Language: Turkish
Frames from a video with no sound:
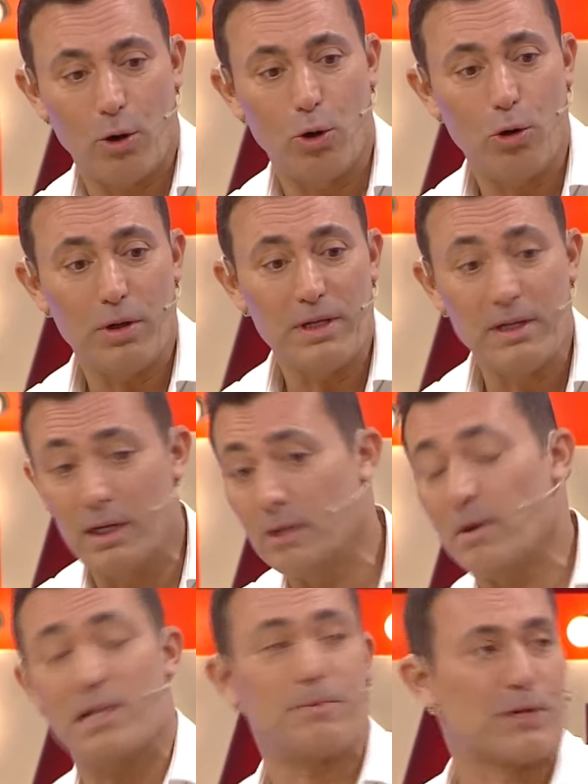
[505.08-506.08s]
o
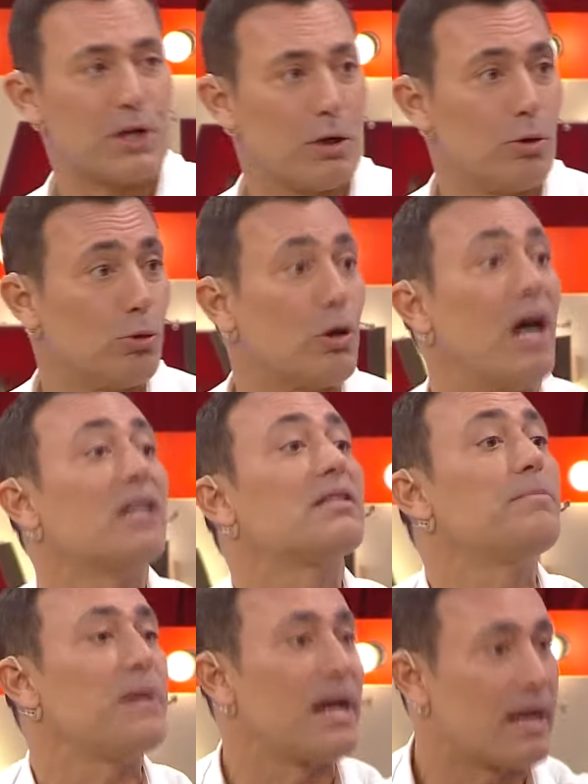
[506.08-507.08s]
inanılmaz başarılı oldu.
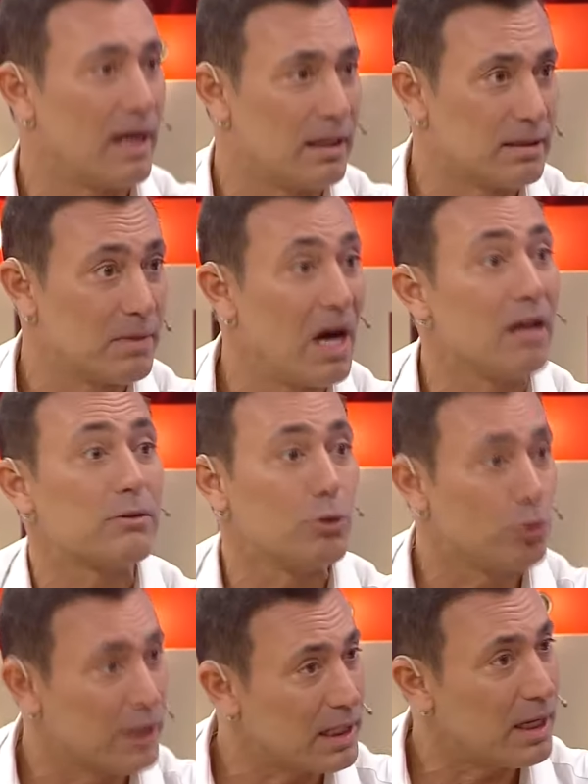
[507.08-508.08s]
Altın plak aldım.
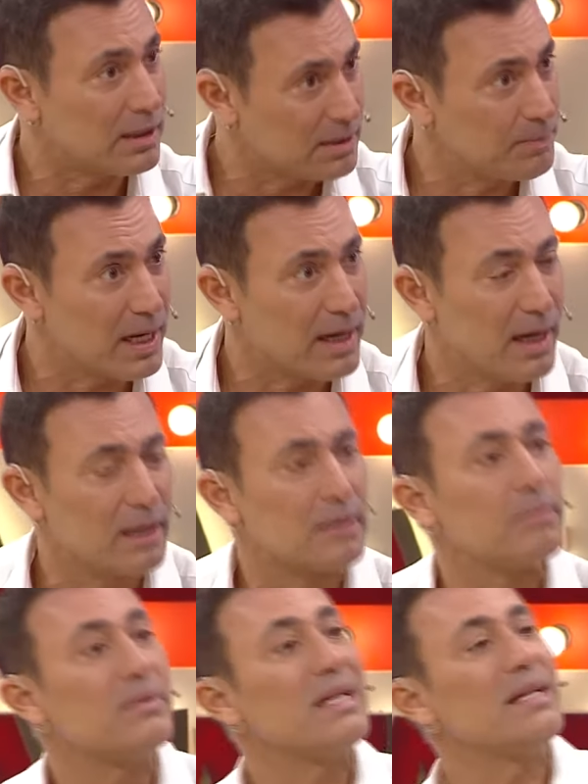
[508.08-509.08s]
Altı ülkede altın plak
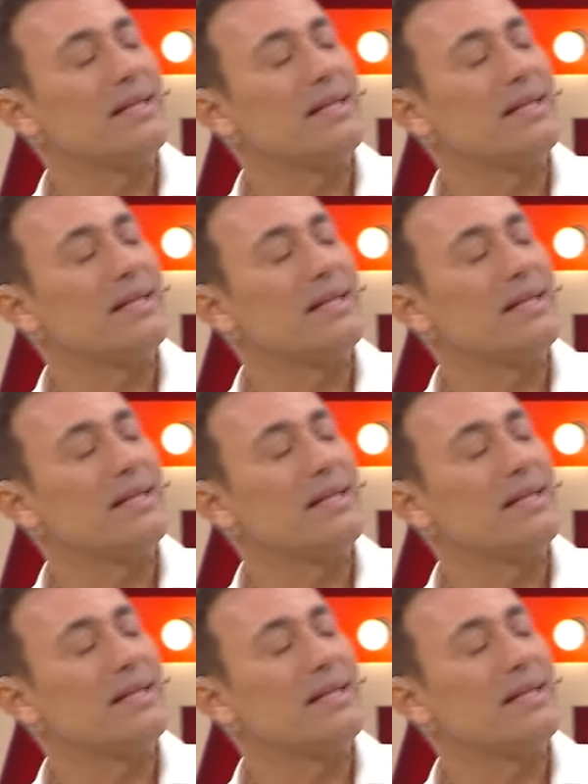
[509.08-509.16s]
aldım.